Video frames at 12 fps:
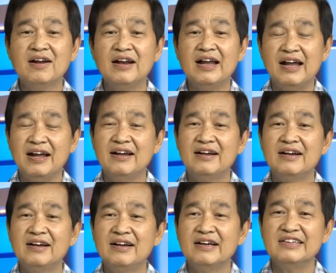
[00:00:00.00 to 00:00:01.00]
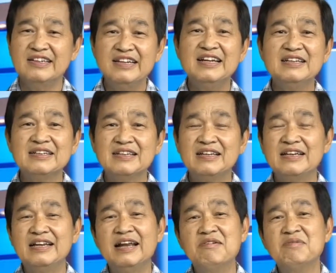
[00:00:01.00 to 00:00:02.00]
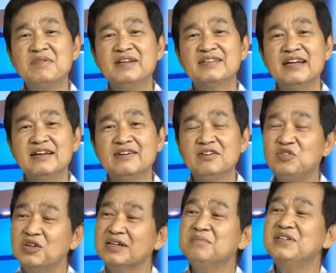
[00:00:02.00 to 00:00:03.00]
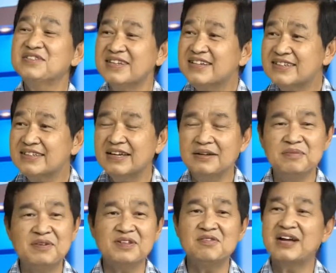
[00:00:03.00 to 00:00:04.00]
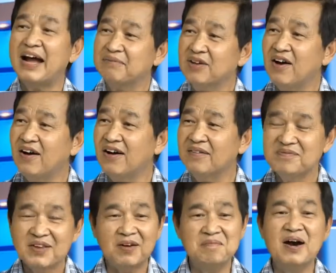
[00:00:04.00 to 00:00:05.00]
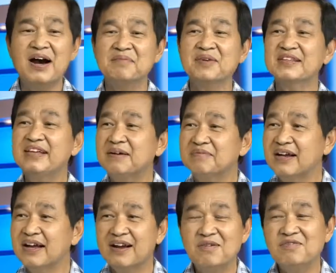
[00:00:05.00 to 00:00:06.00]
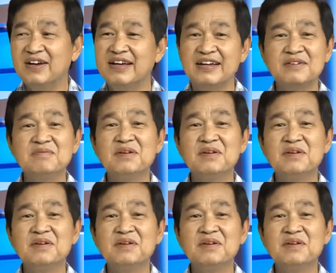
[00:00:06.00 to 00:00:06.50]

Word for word: là dĩ nhiên nếu mà mình nói chuyện là business đó, thì mình phải thông cảm cho họ. Họ mở một cái tiệm ra không phải để cho